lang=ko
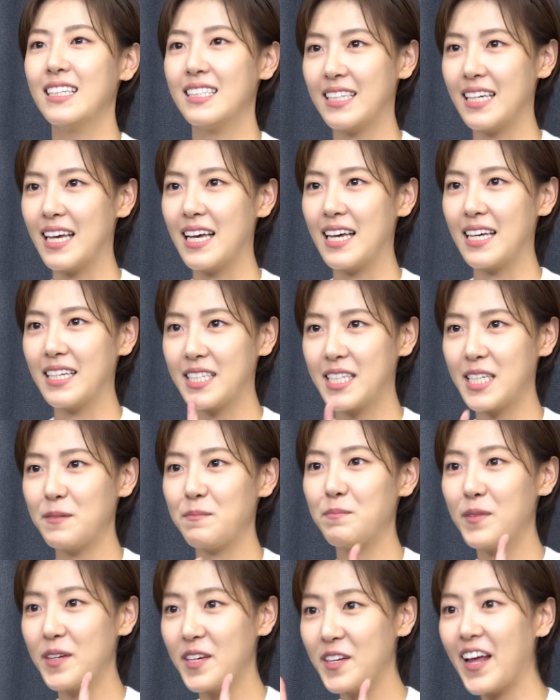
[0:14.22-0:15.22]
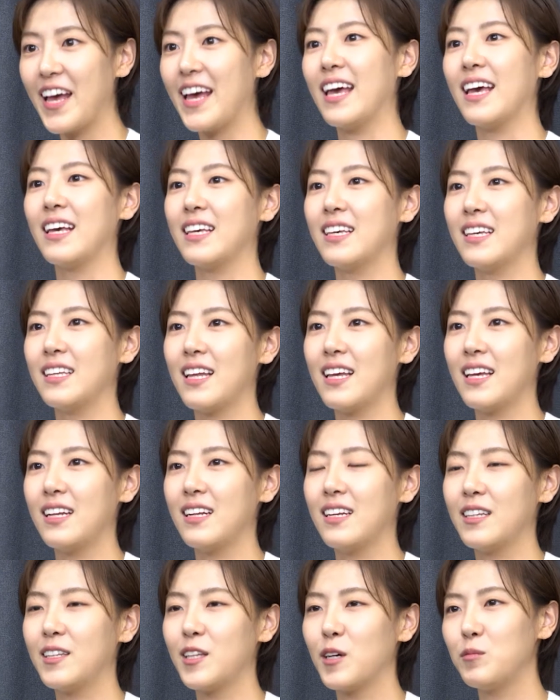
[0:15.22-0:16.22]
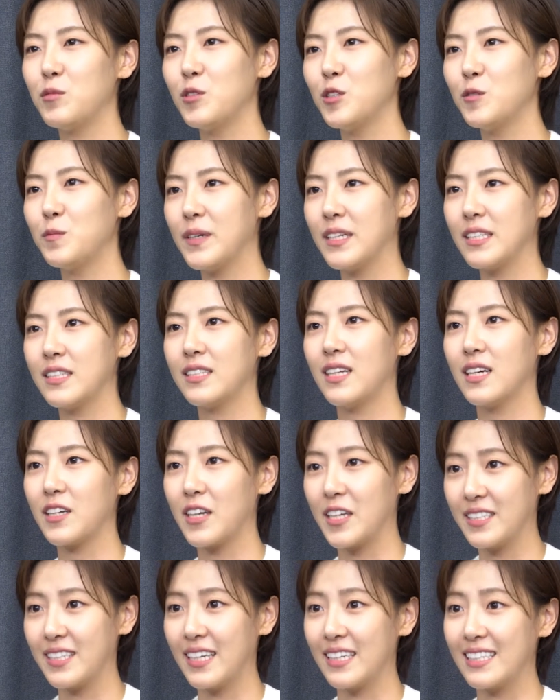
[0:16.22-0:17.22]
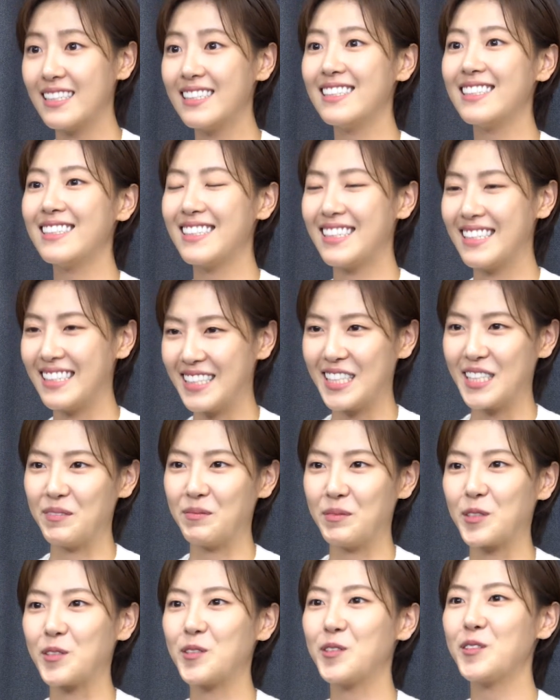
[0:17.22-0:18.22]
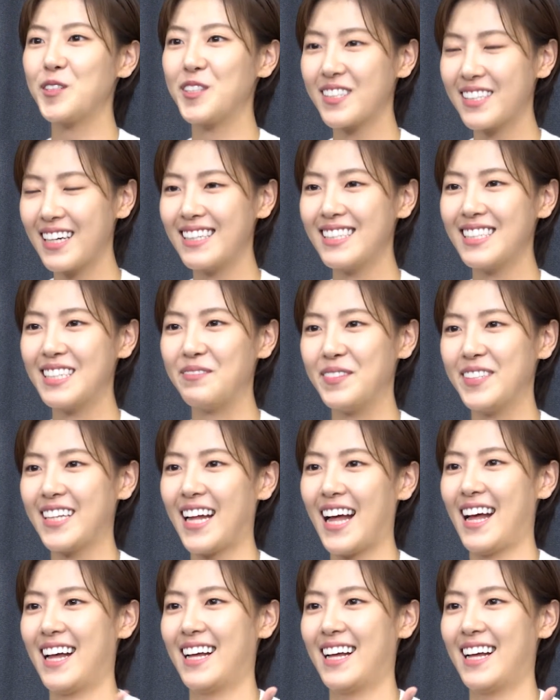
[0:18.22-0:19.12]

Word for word: 제11회 이데일리 W 페스타 개최를 진심으로 축하드립니다.